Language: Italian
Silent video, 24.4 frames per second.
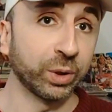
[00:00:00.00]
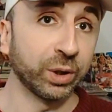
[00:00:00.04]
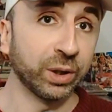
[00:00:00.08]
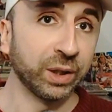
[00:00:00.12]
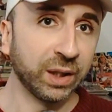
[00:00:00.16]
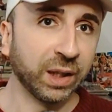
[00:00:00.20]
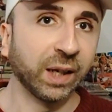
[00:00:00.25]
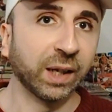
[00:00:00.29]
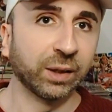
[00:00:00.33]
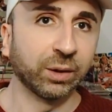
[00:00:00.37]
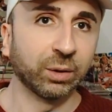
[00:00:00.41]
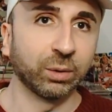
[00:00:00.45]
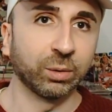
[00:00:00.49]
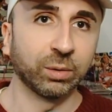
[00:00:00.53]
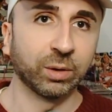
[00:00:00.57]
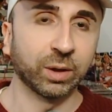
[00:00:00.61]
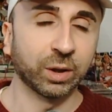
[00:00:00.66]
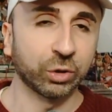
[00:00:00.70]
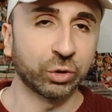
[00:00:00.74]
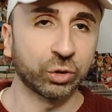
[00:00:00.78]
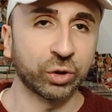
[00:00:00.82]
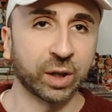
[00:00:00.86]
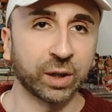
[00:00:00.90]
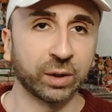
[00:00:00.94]
indietro,
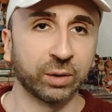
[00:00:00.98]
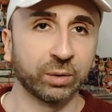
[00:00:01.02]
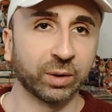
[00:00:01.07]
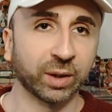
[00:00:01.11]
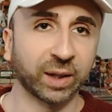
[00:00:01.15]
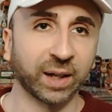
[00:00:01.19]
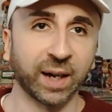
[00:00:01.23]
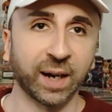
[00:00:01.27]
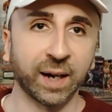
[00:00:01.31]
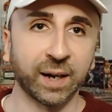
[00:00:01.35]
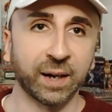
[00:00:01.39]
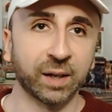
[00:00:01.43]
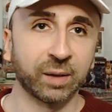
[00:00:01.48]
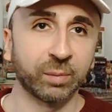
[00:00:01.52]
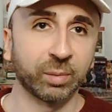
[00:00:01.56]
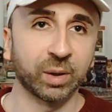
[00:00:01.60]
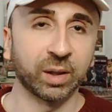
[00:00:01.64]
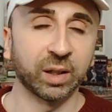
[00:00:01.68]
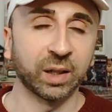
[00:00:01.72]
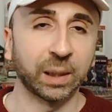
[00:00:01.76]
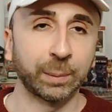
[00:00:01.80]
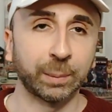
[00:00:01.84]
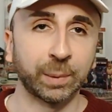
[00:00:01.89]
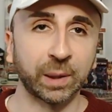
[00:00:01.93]
lasciando Ken
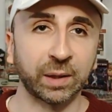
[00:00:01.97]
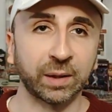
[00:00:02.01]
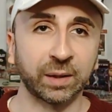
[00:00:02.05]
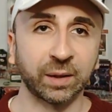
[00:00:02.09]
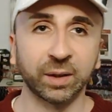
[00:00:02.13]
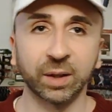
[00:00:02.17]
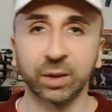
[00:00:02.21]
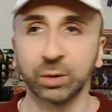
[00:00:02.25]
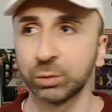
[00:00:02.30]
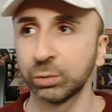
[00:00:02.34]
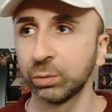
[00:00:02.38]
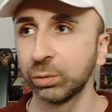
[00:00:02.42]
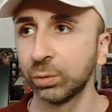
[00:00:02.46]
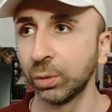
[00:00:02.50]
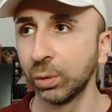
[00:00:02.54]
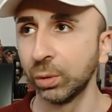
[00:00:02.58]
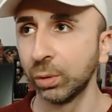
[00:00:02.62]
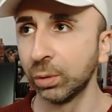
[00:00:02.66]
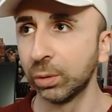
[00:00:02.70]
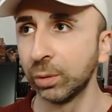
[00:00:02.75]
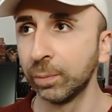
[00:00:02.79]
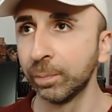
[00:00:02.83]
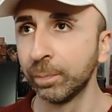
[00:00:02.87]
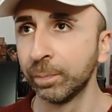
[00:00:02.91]
praticamente da
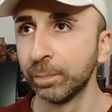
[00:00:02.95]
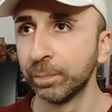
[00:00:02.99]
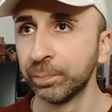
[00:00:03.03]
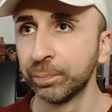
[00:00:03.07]
solo.